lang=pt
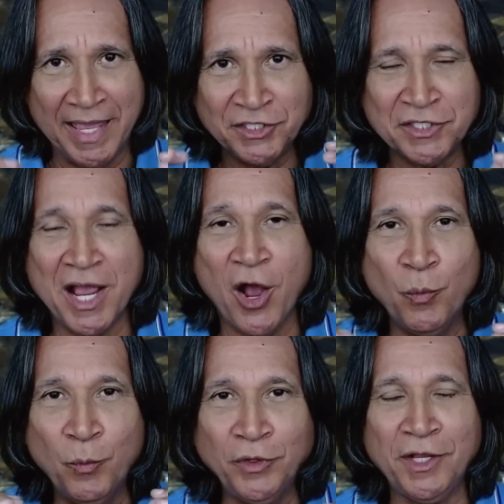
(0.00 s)
é
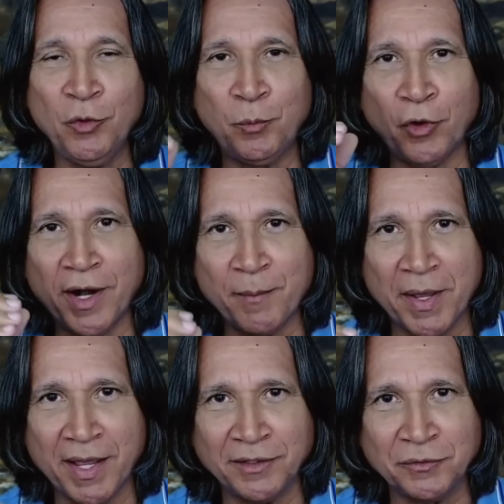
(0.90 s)
já um modelo
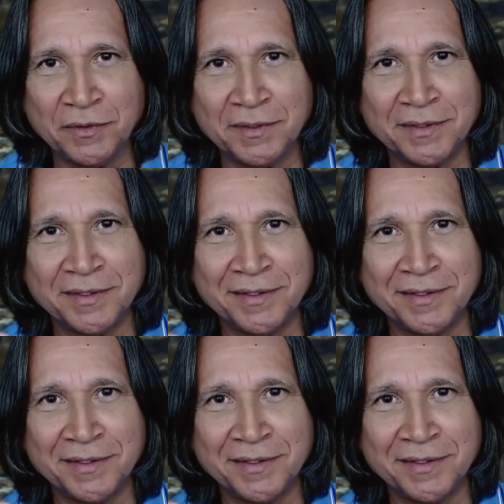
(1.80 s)
programado